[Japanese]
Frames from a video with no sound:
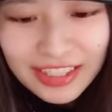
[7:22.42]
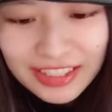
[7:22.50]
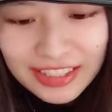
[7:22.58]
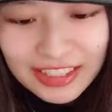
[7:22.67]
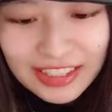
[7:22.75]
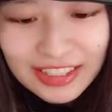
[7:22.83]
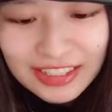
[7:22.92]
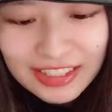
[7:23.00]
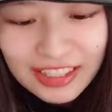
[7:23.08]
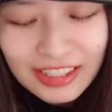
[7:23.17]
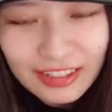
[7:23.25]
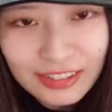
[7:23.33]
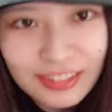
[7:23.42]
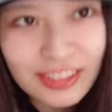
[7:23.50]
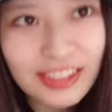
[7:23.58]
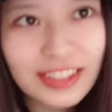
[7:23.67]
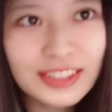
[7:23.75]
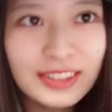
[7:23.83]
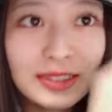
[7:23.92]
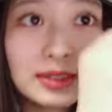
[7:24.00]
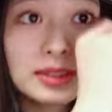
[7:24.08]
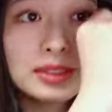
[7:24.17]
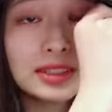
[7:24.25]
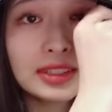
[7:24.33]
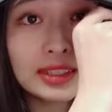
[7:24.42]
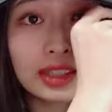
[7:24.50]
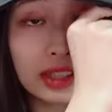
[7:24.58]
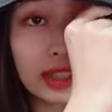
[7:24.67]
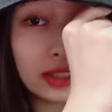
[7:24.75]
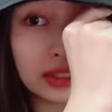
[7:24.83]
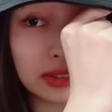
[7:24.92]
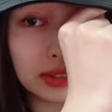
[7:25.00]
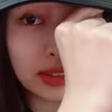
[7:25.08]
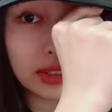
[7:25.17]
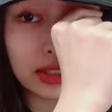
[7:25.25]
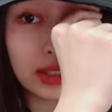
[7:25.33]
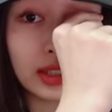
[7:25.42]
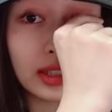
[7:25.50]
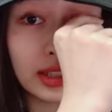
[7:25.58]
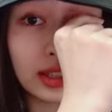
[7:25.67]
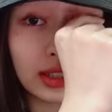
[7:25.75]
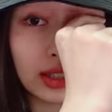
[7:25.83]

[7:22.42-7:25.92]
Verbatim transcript: いやなんかこの間それこそ実家帰った時に